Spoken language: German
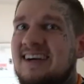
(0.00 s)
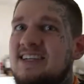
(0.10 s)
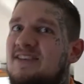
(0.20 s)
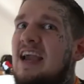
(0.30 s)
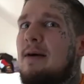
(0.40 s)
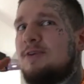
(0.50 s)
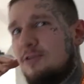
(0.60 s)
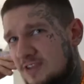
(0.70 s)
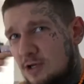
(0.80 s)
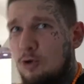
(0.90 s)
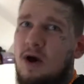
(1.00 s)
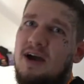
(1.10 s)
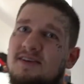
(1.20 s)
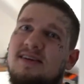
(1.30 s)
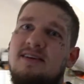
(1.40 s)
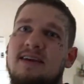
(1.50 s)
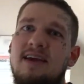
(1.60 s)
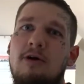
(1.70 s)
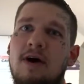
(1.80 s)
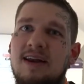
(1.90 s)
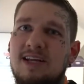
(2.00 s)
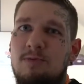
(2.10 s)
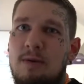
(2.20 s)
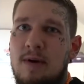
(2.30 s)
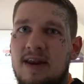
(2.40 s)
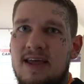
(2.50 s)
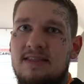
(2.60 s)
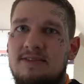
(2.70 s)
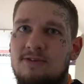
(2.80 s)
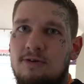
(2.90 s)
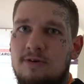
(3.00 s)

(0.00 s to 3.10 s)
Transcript: Deswegen kam ich auf die glorreiche Idee, auch endlich mir mal da hinten so